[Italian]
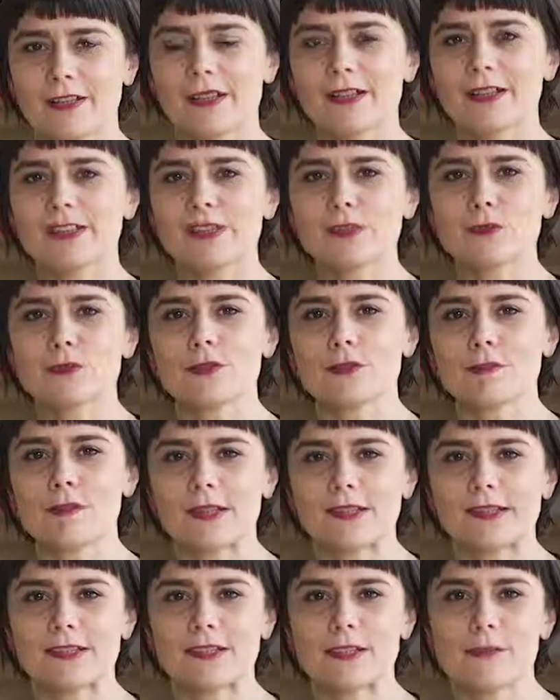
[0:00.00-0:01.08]
e ne sono
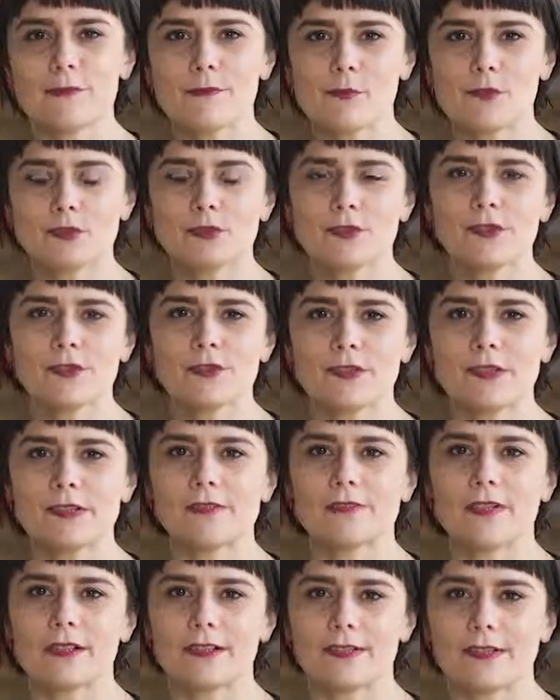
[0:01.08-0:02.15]
rimasta molto
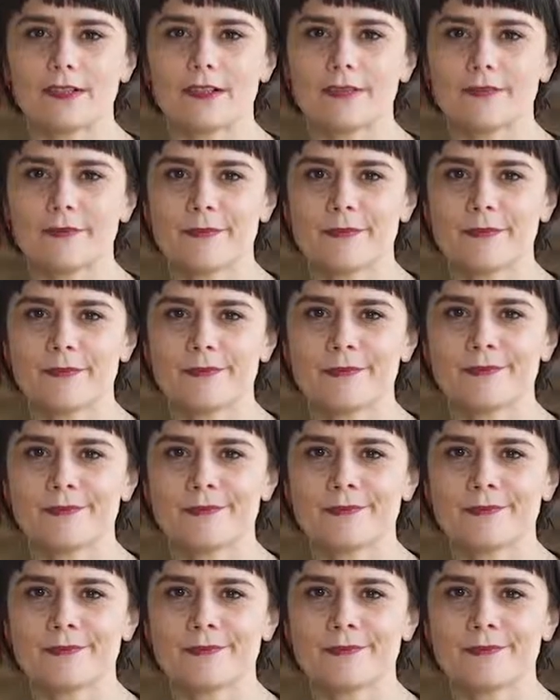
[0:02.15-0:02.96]
soddisfatta.